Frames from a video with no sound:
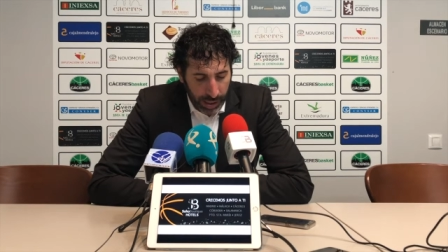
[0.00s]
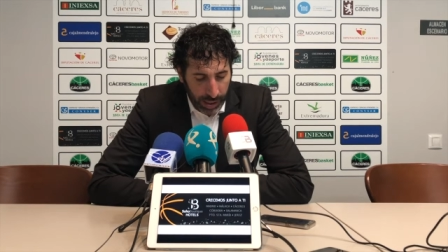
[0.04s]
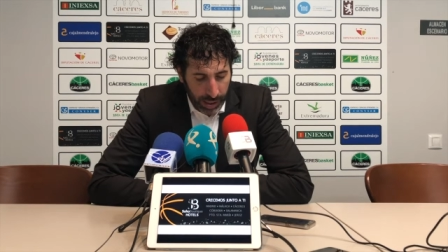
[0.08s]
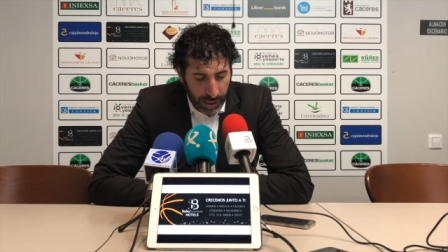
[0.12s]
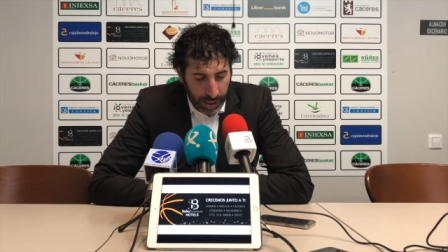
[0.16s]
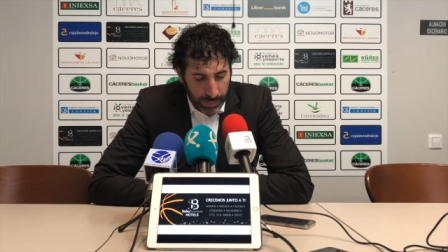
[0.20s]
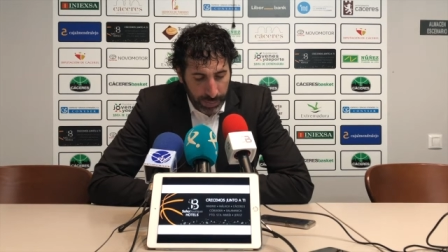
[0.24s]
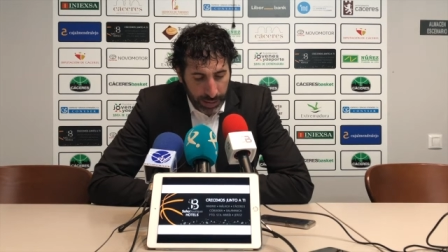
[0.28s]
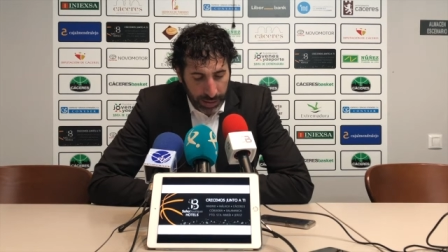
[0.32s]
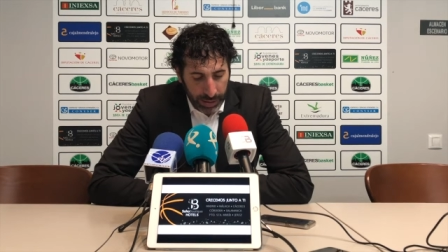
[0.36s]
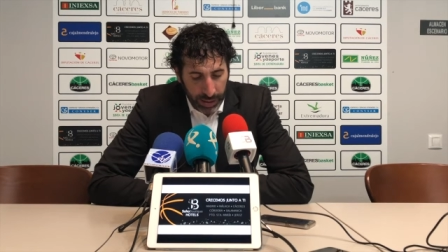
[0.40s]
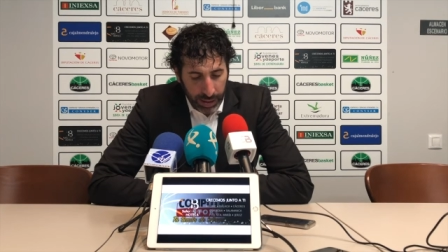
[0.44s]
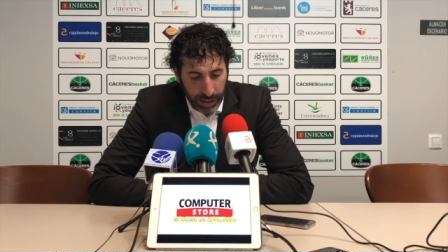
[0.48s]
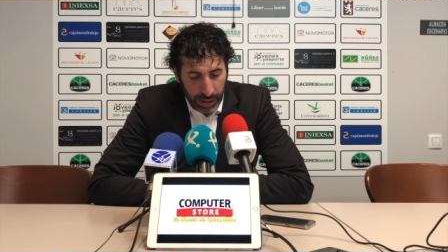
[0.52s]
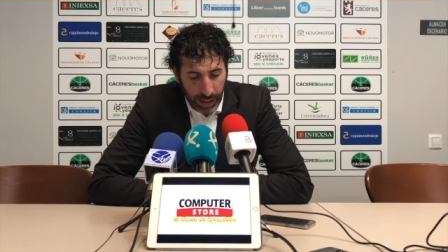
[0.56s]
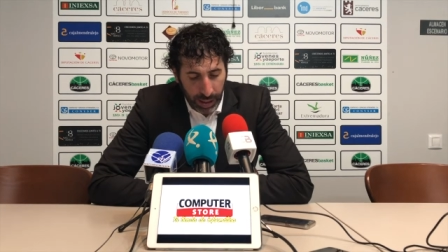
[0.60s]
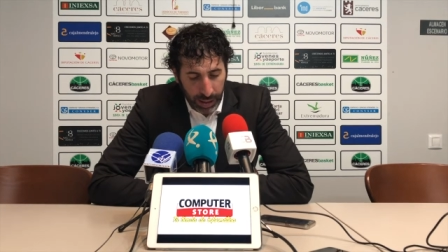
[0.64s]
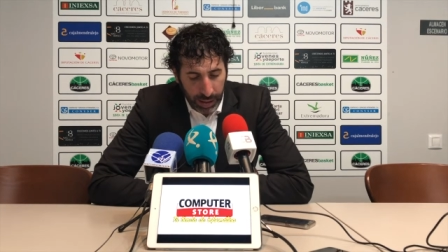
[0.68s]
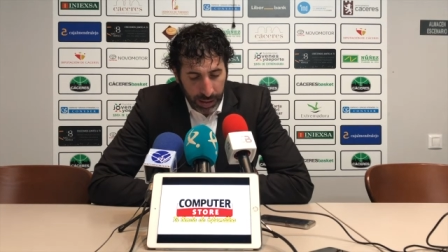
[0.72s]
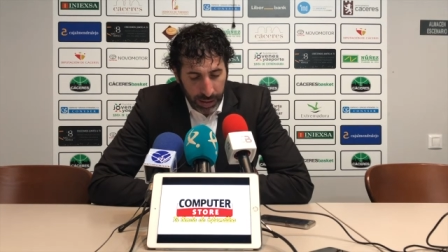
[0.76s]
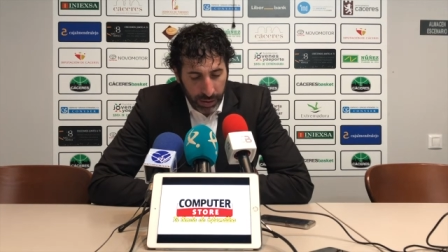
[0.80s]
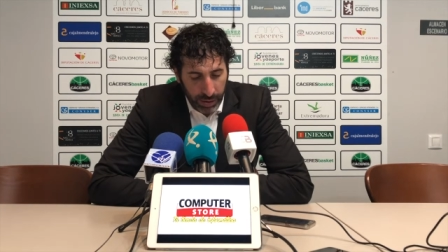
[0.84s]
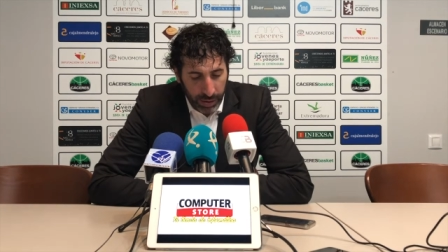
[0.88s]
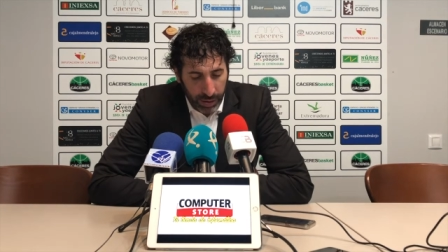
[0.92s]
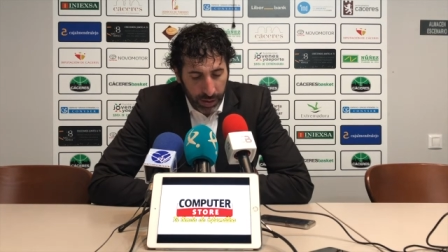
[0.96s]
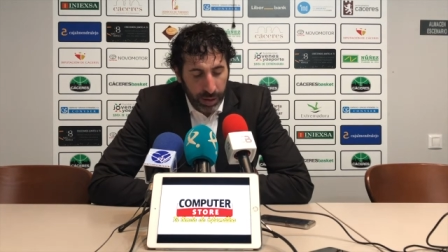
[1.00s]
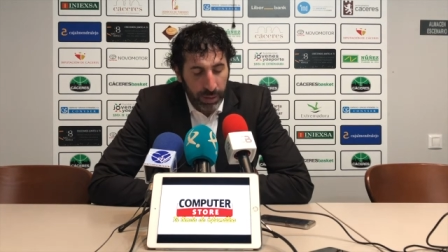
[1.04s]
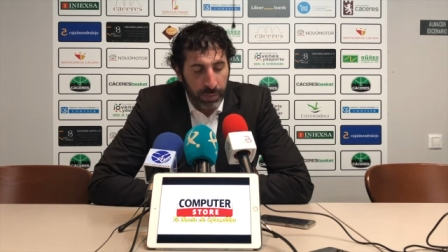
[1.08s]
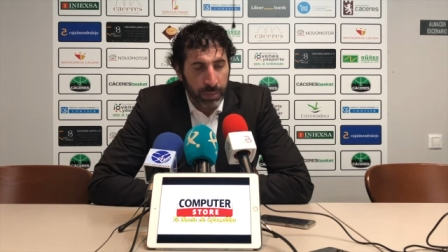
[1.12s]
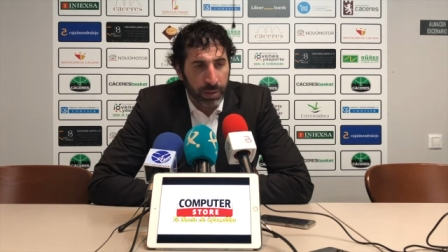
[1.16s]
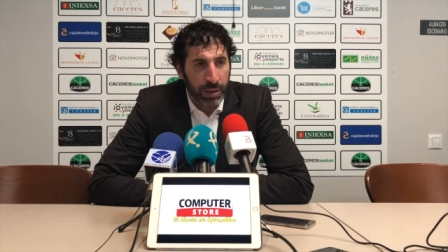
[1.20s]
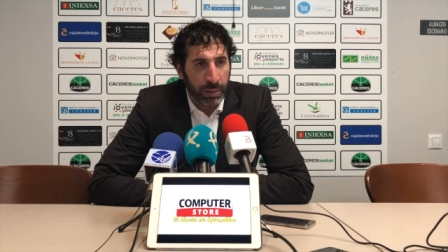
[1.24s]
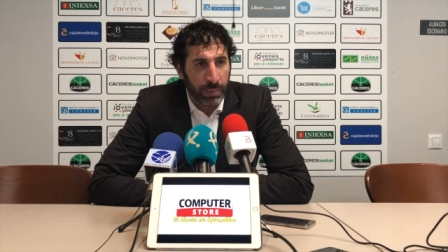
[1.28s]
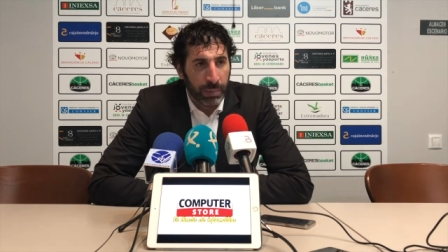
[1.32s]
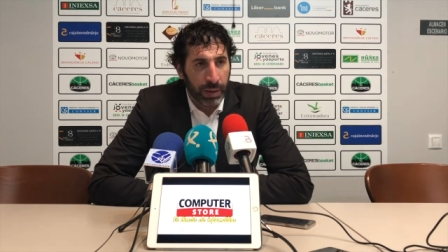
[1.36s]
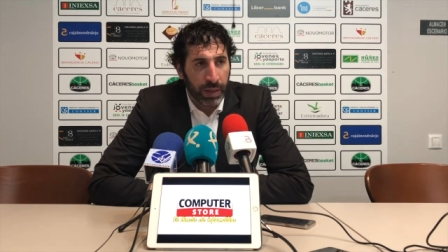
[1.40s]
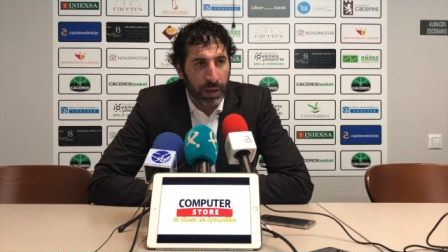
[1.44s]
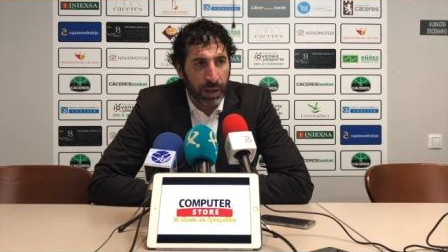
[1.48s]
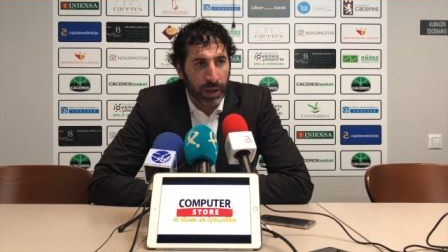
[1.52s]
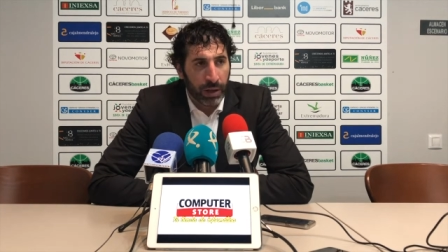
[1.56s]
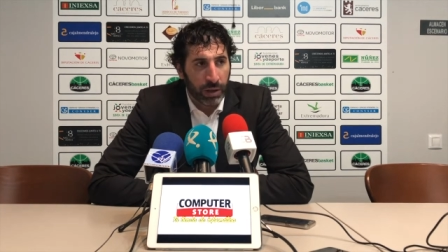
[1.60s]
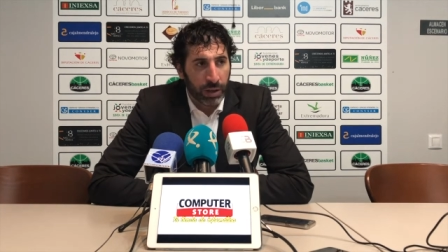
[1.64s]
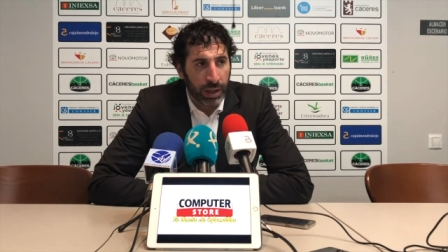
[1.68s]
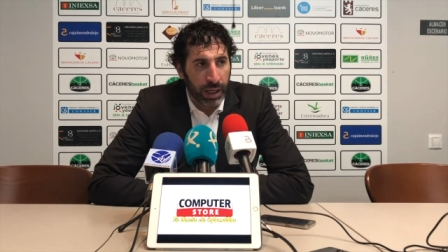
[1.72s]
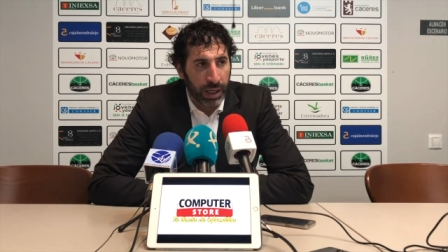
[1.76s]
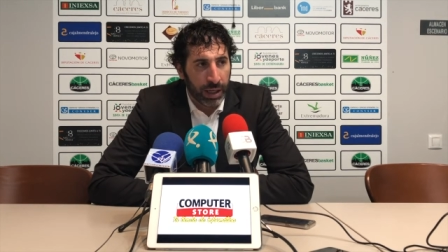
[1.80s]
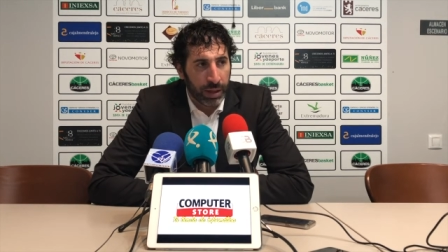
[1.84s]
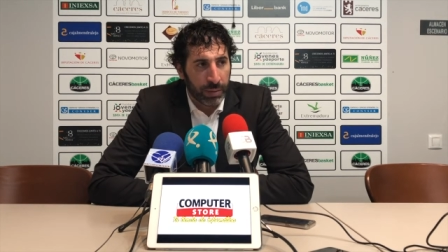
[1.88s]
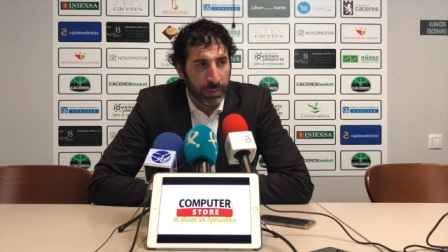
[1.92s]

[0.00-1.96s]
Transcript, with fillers: a partir de ahí yo creo que hemos empezado a rotar,